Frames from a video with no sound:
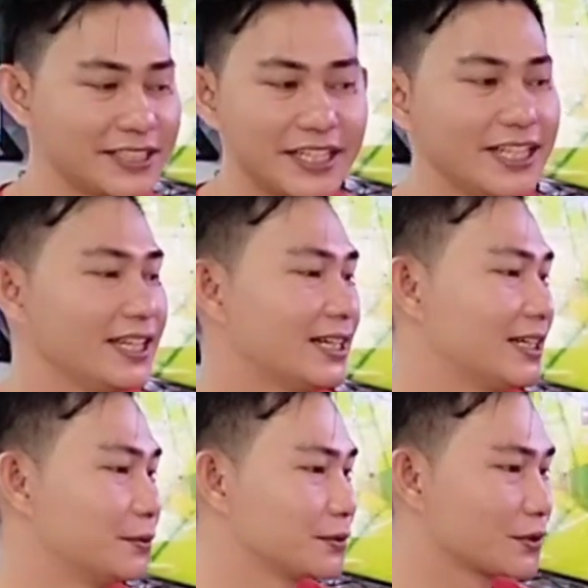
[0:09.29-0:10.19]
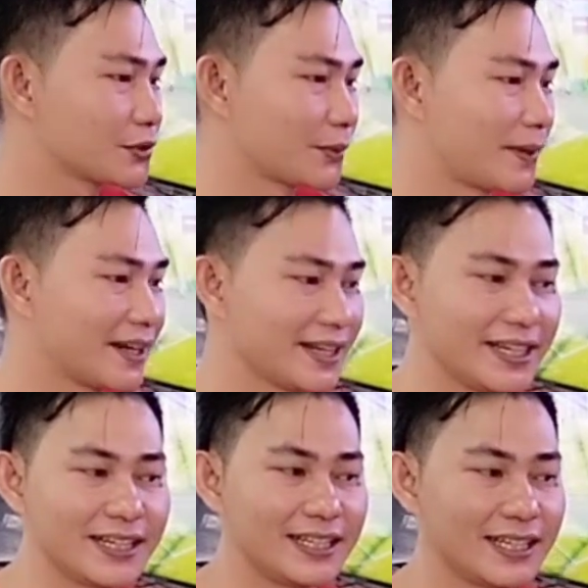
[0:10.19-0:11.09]
Jadi untuk soundbar
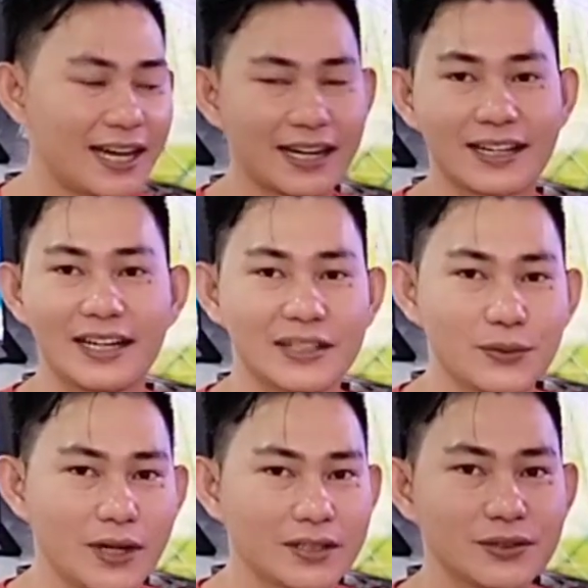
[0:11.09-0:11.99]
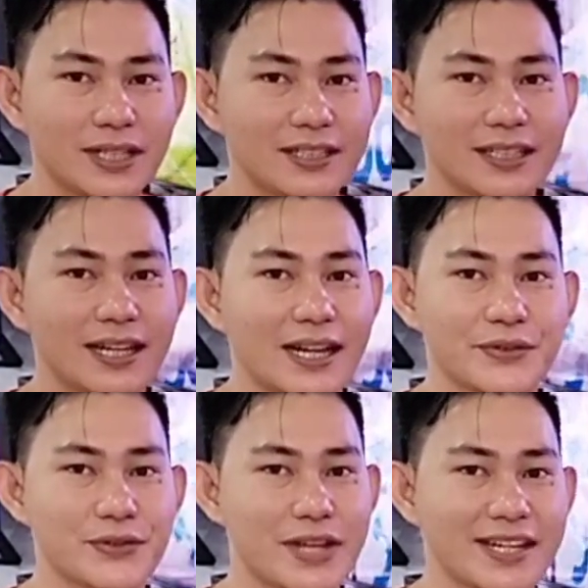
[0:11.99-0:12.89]
ini di harga
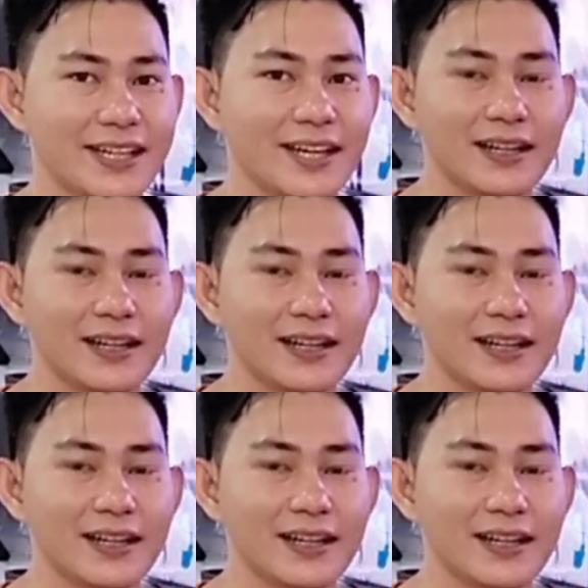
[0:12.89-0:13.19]
2.300-an ya.